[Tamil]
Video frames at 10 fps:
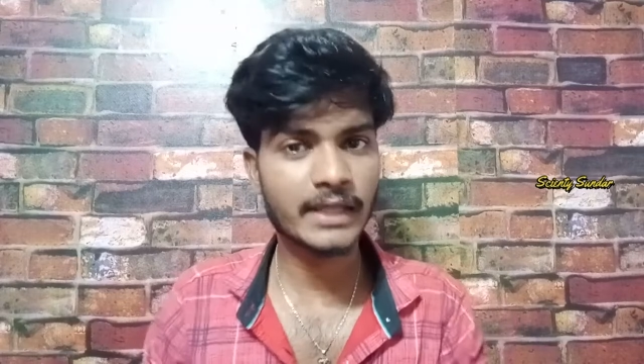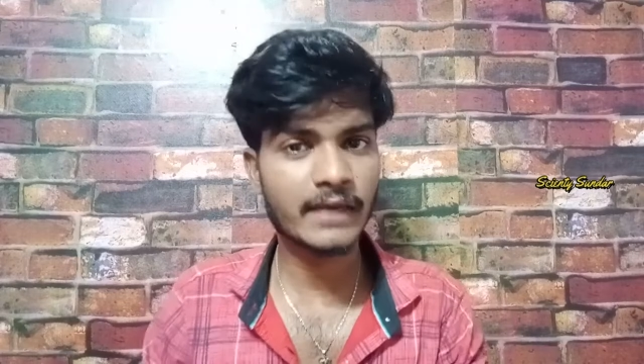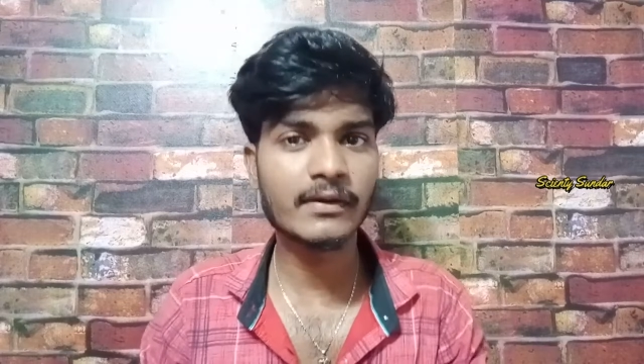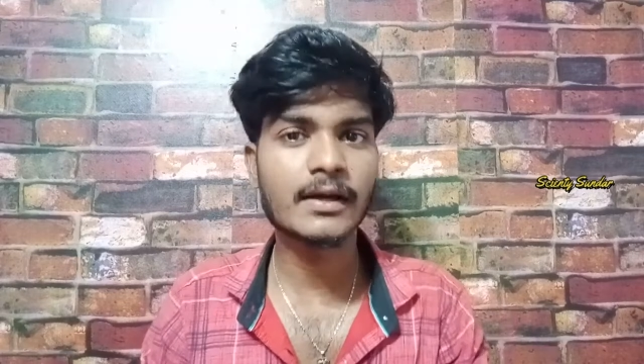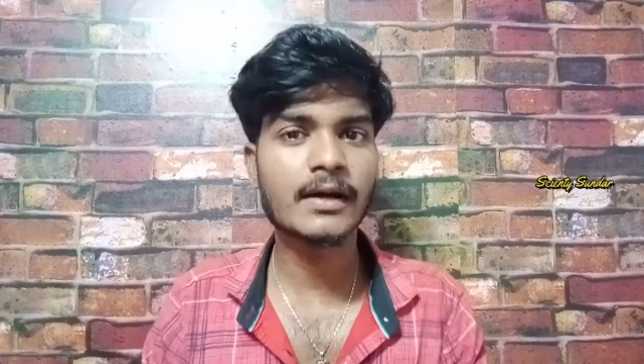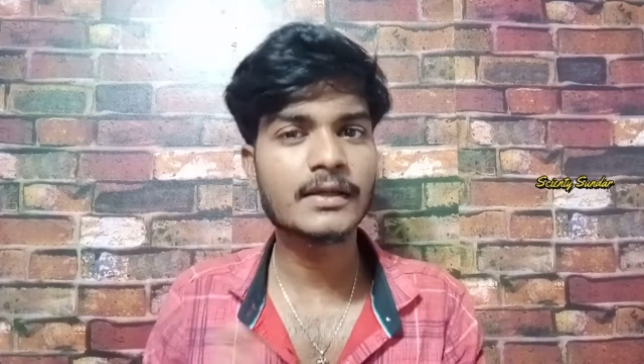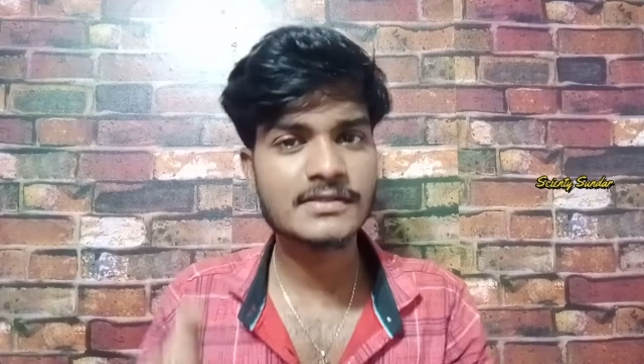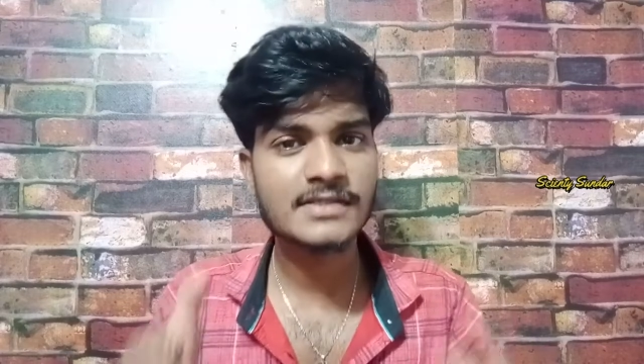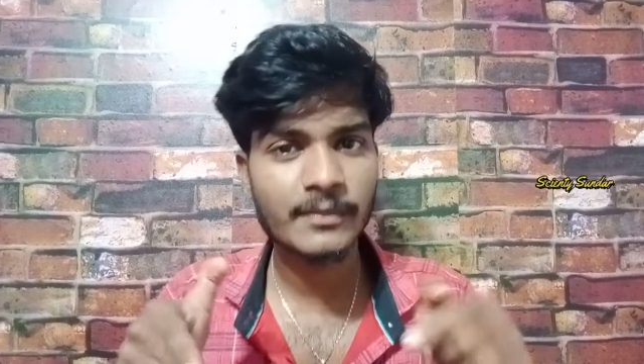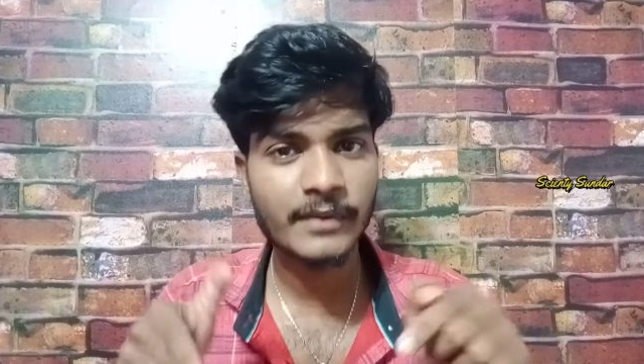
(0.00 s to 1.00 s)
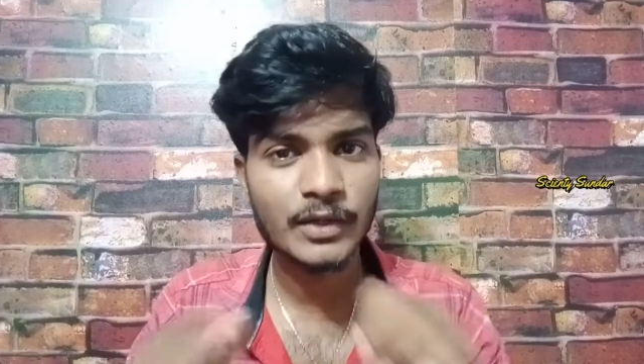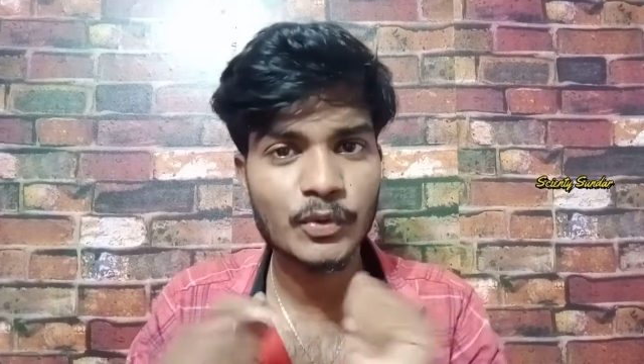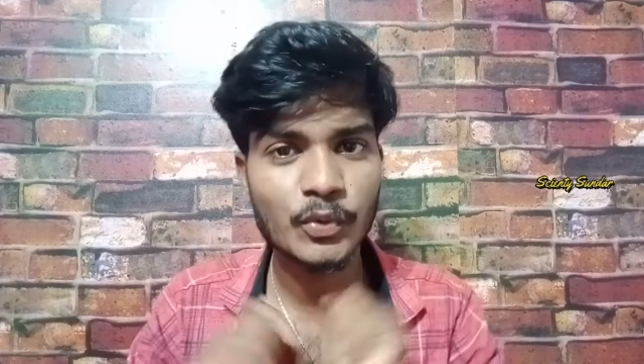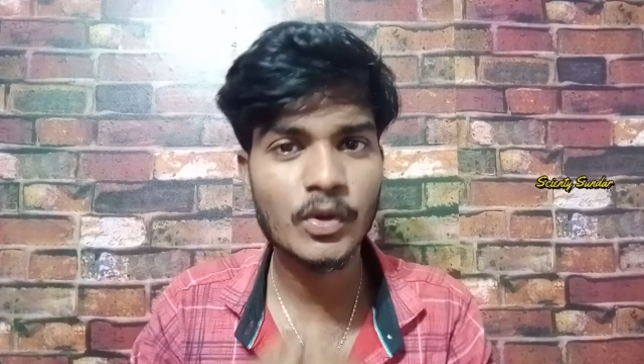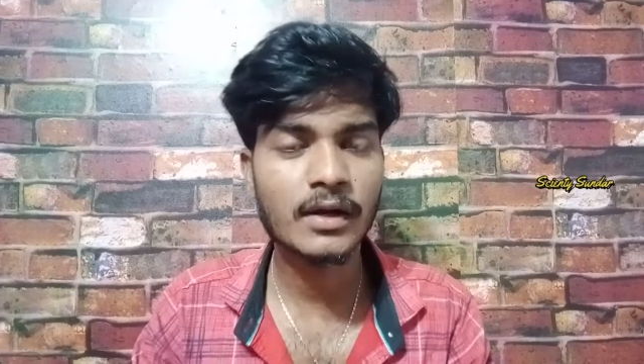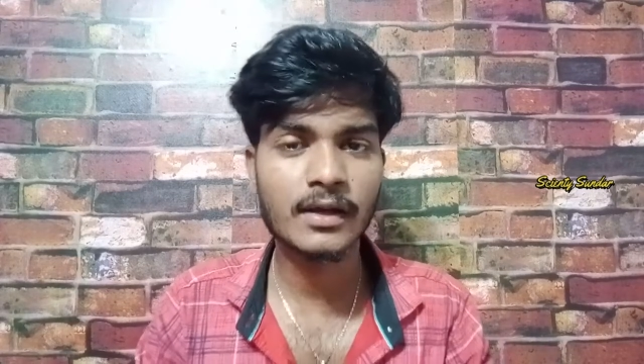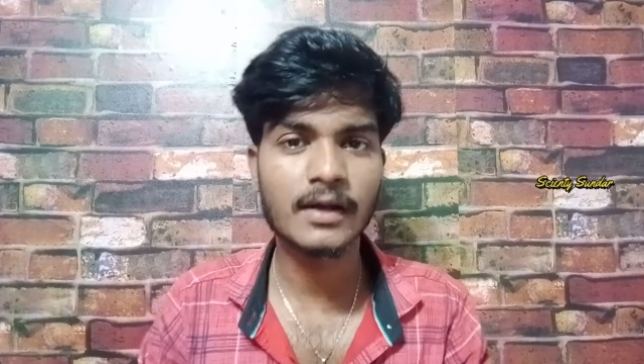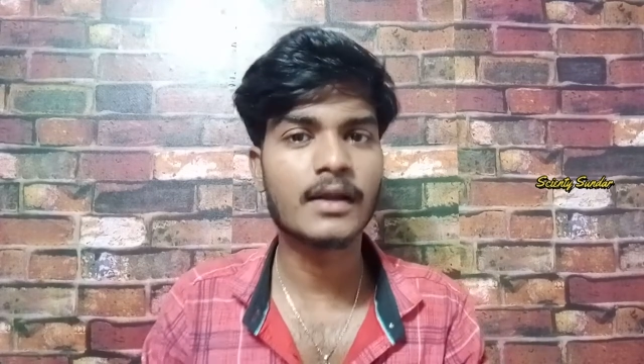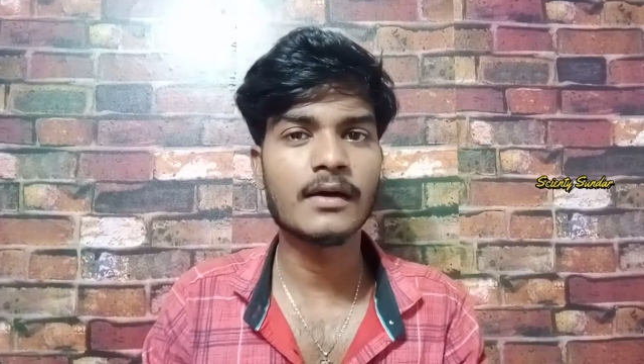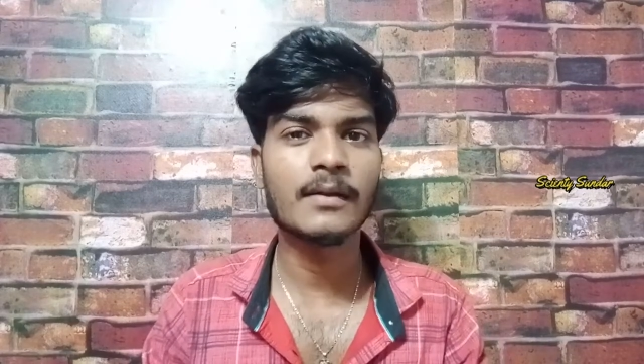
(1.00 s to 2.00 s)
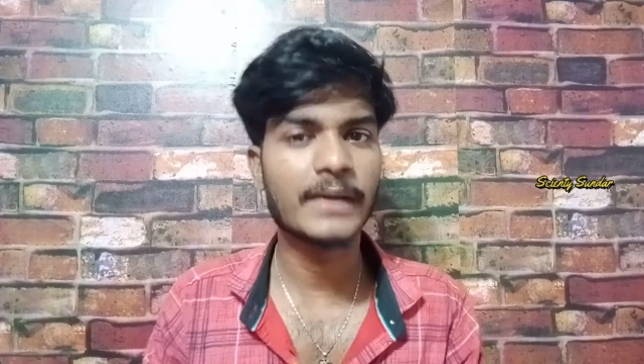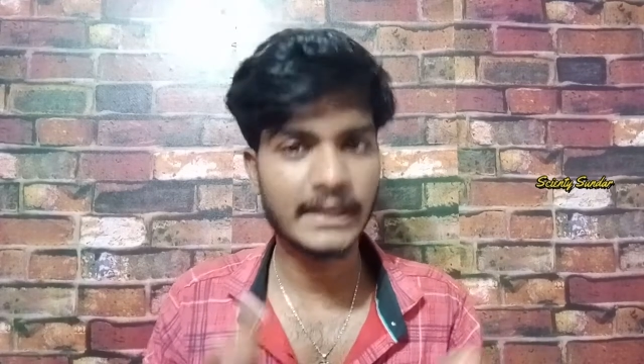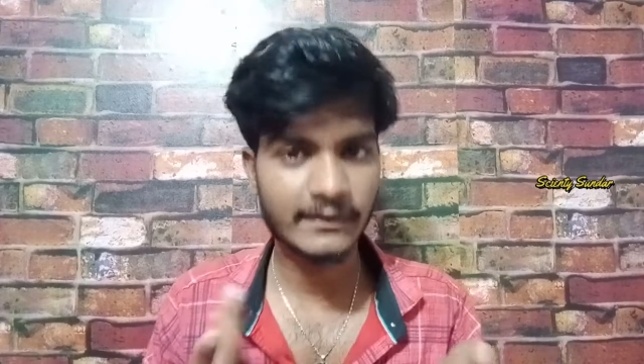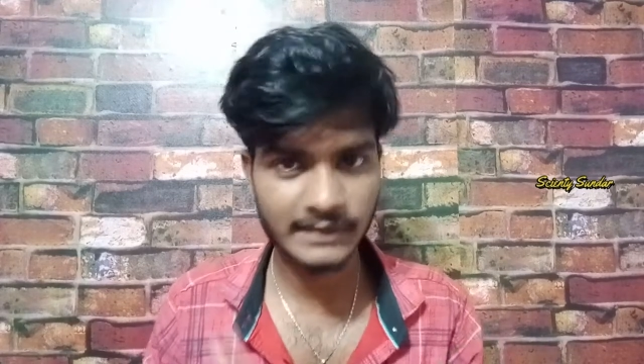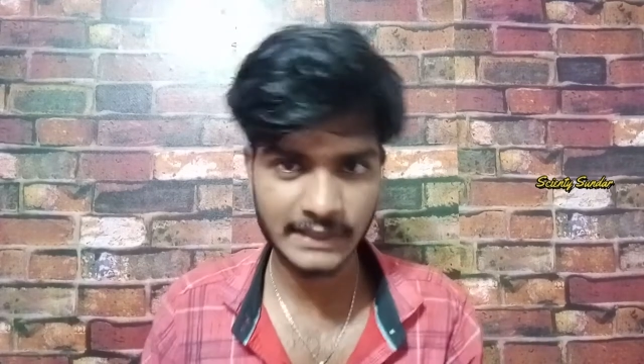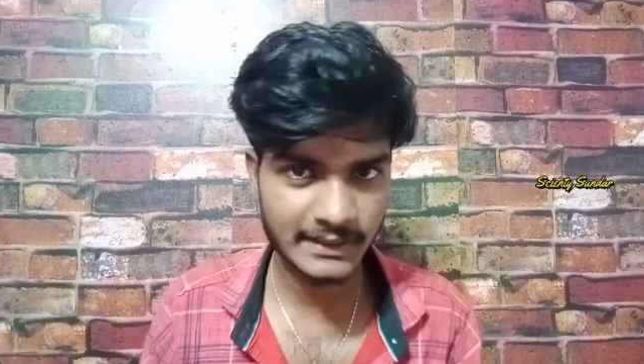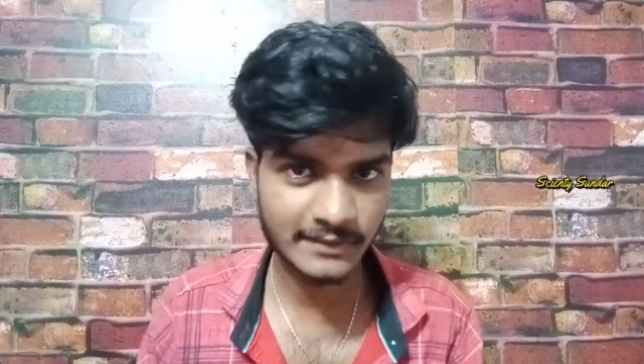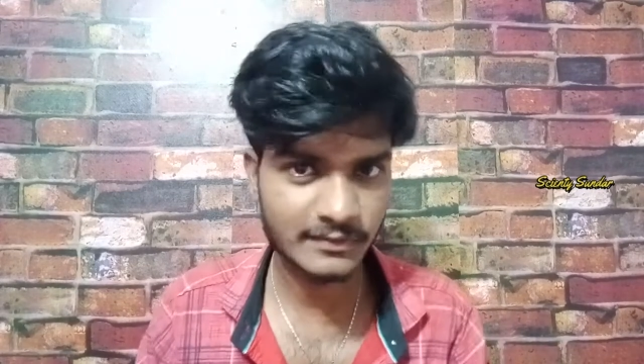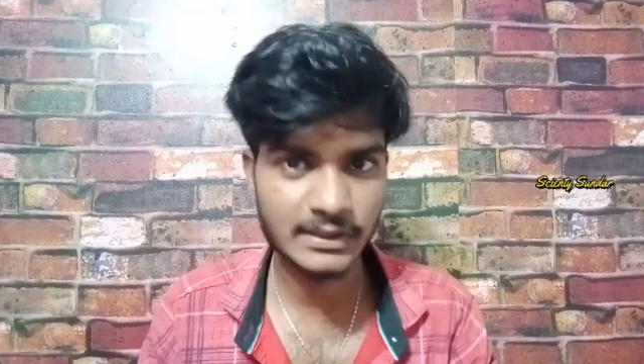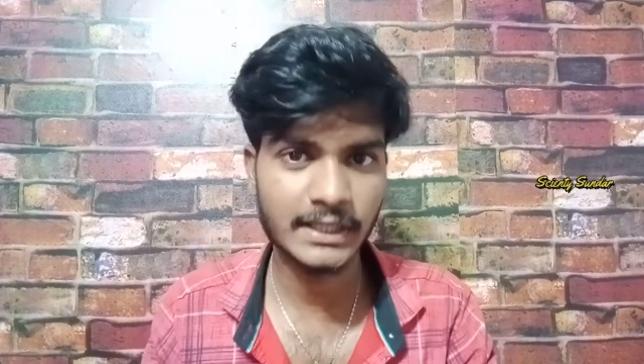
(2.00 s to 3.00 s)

தேவைக்காக இந்த சமயங்களை உருவாக்கினாங்களா அப்படின்னு எனக்கு